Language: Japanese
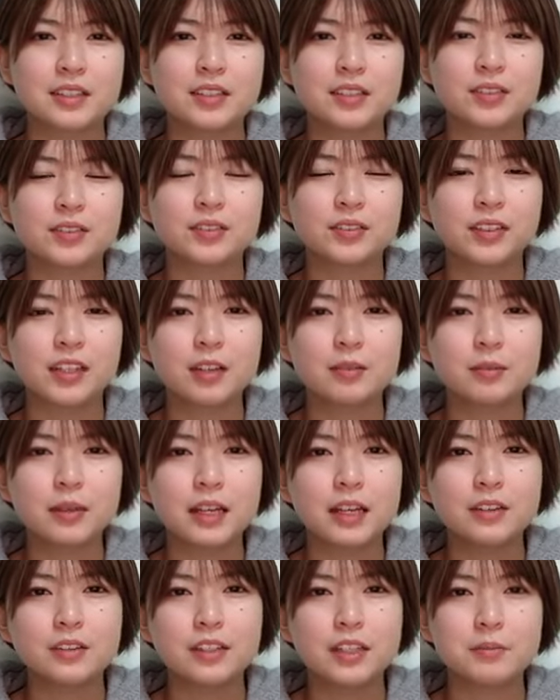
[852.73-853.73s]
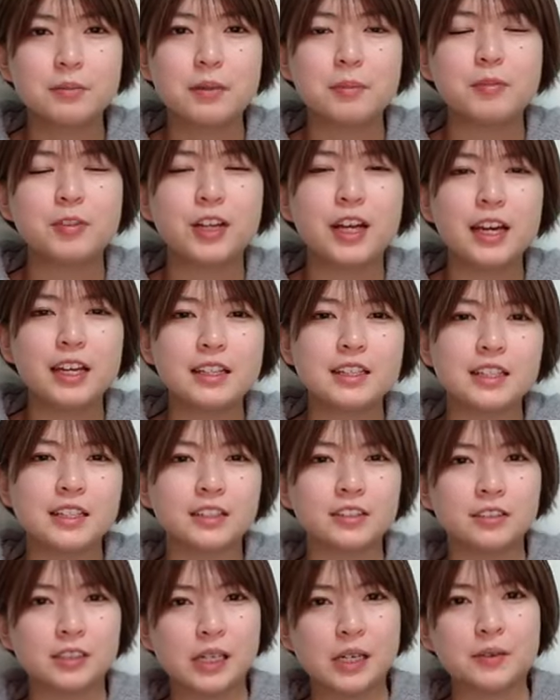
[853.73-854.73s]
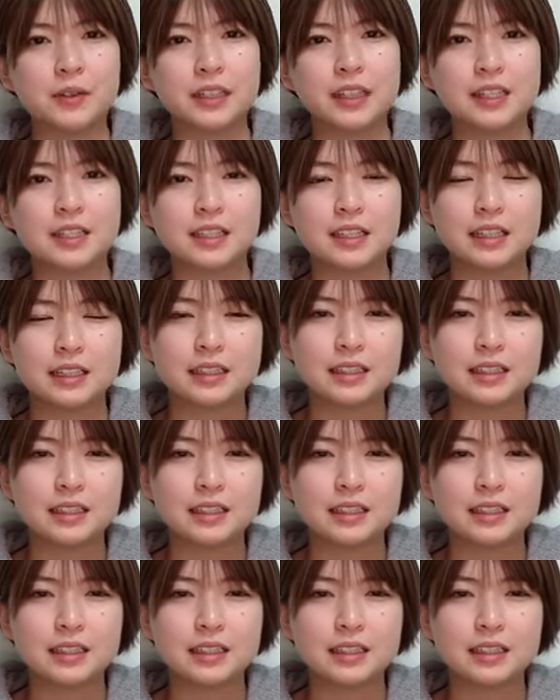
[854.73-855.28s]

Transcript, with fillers: 強の名前をでミムライジングが私な